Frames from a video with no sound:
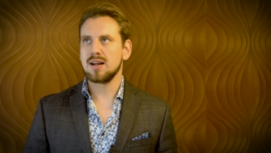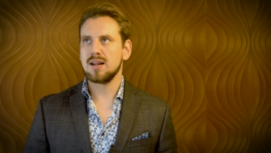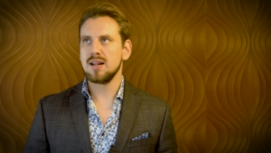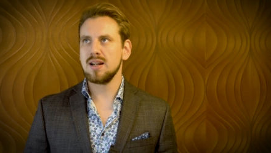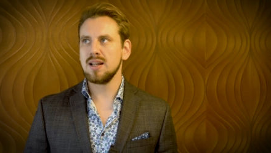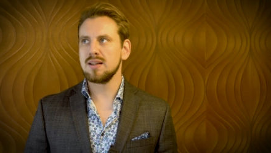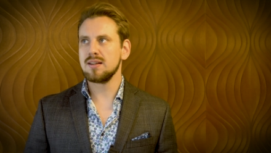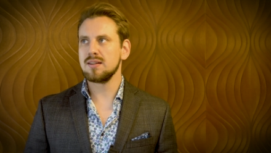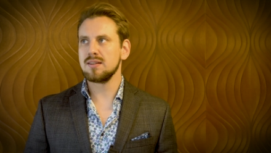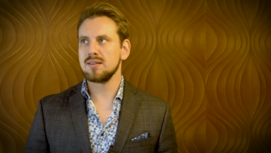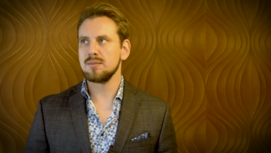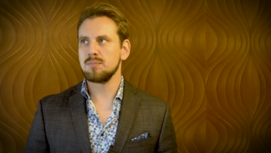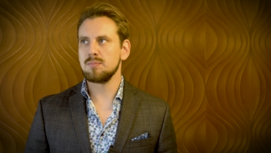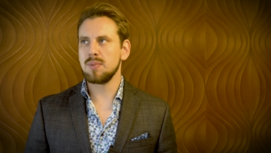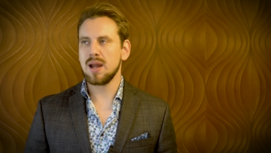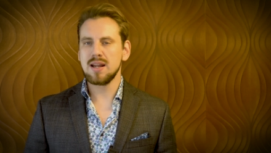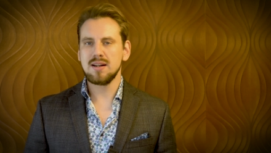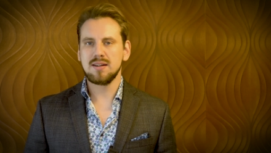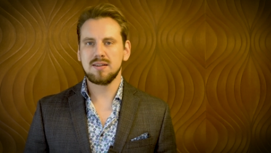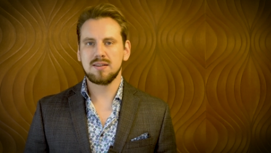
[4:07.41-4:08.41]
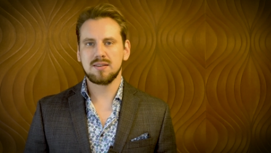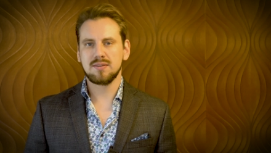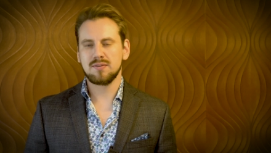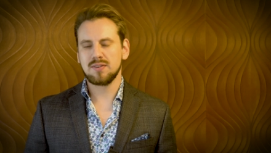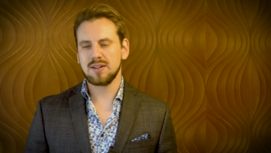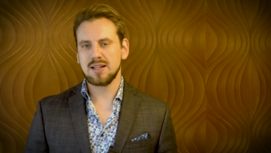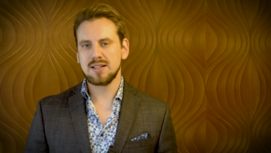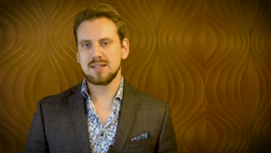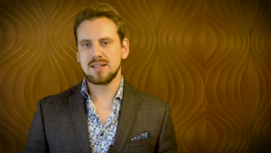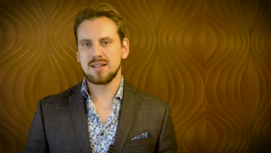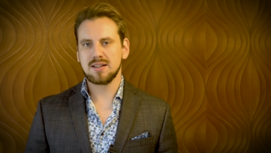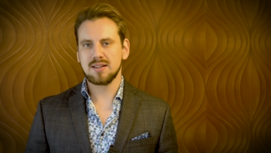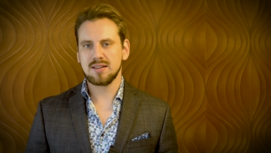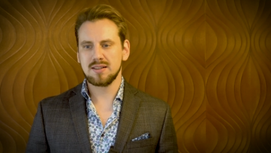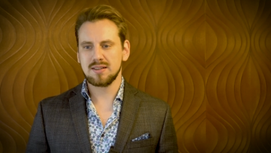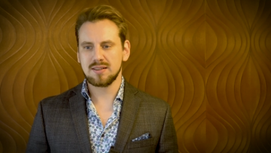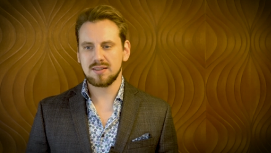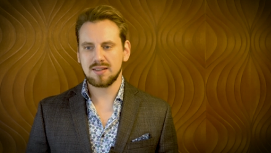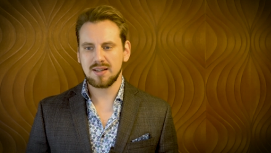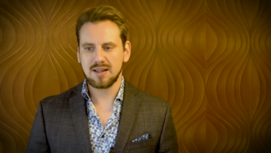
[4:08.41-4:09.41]

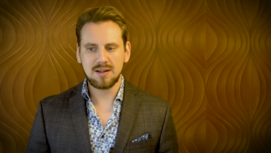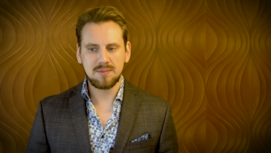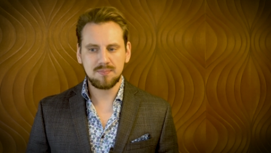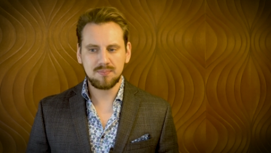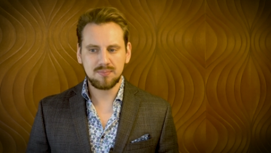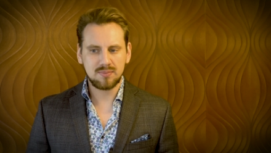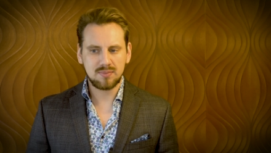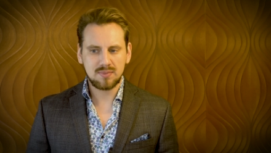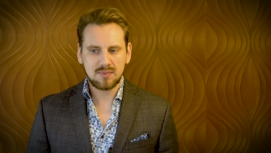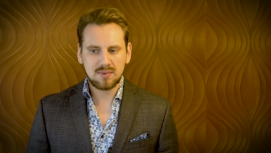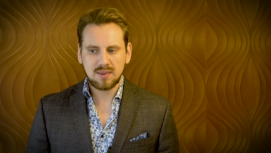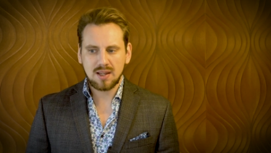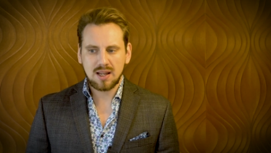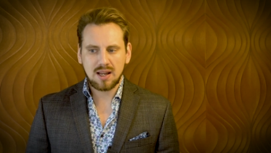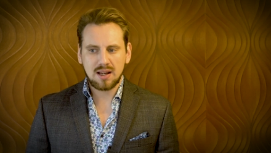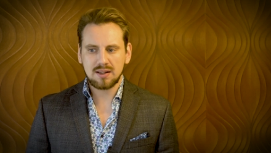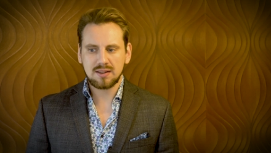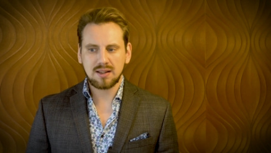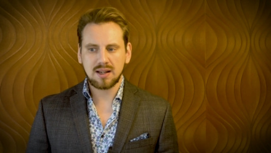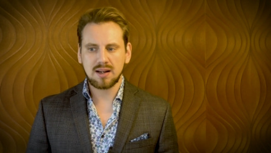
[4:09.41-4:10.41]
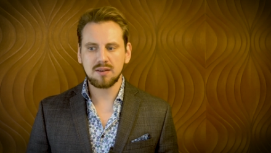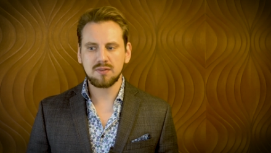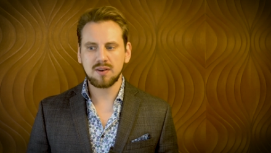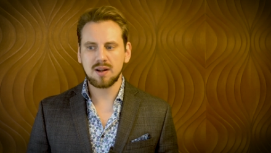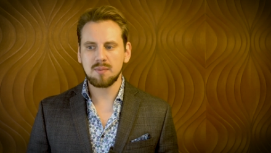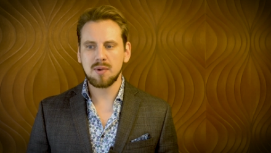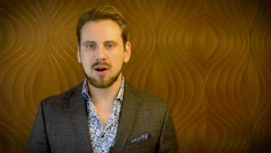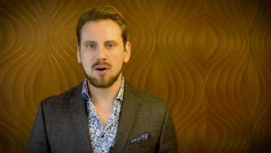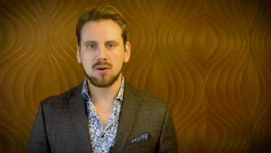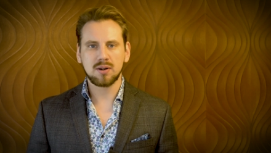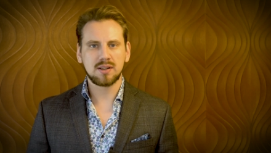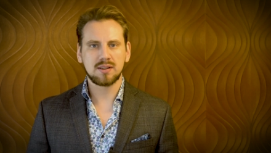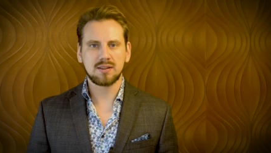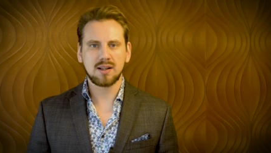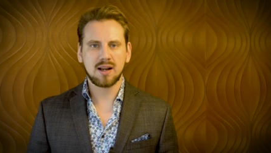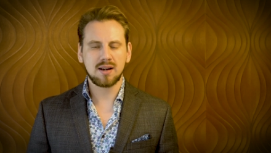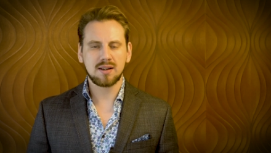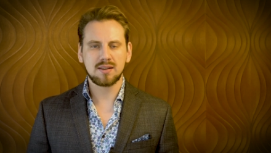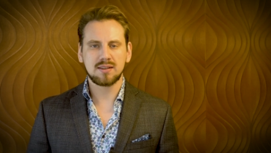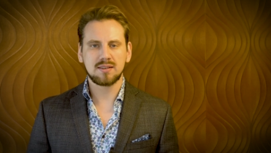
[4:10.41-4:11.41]
Clickbait-verdächtige Themen dann auf einmal auch die
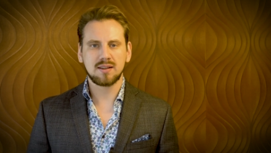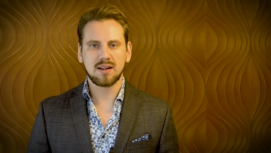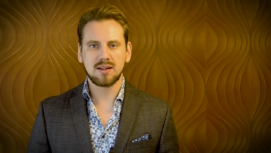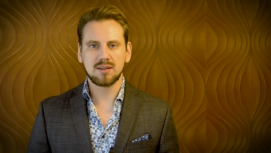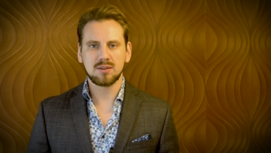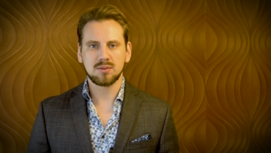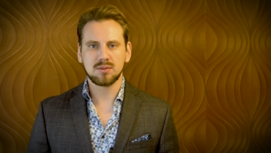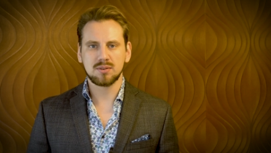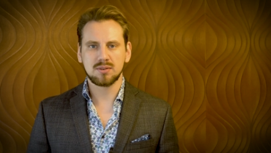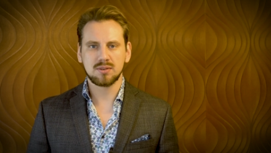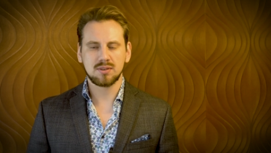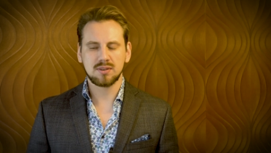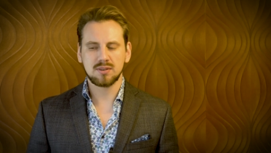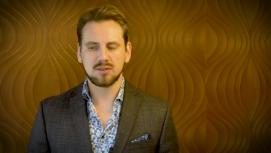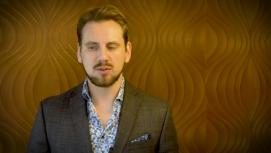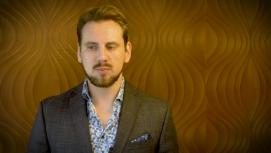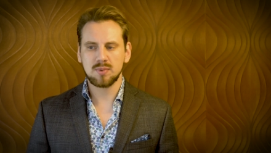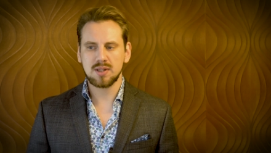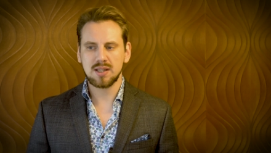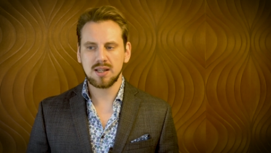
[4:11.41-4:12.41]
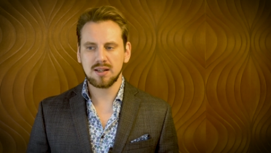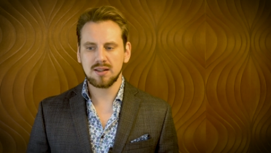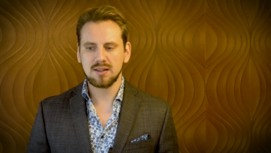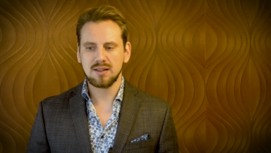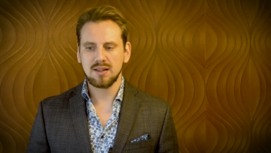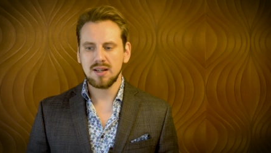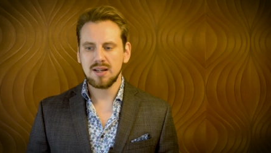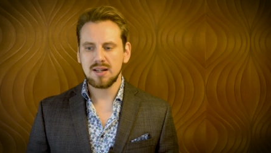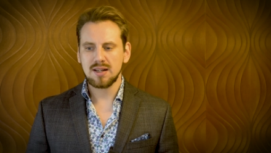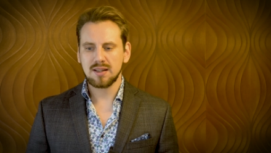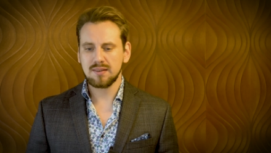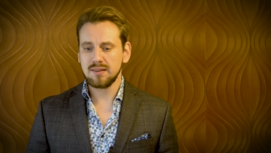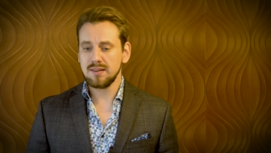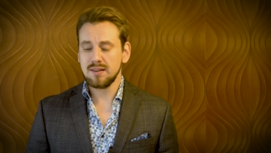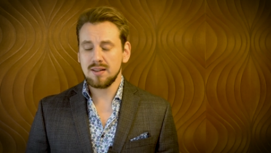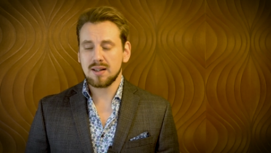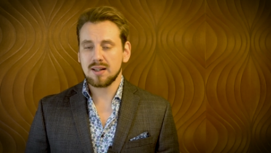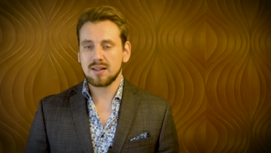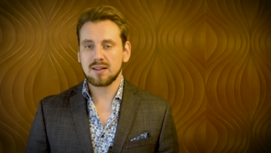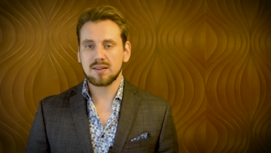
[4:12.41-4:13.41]
Tageszeitungen dominieren. Das
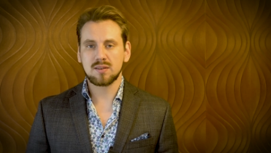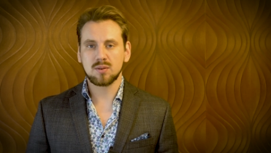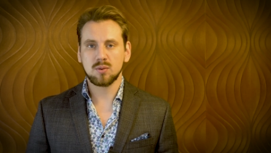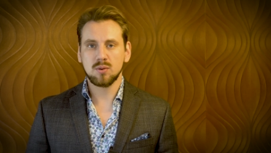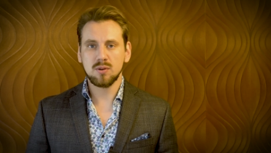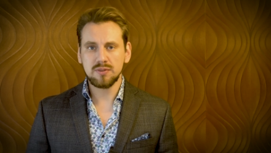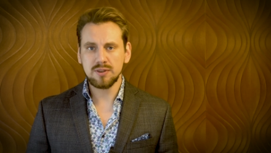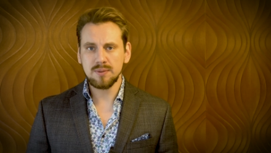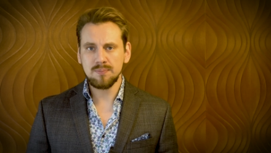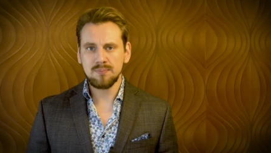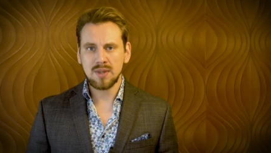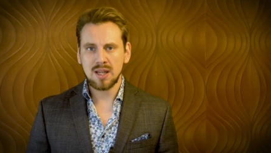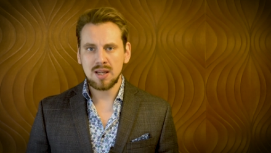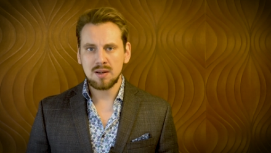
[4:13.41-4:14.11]
ist eine Katastrophe.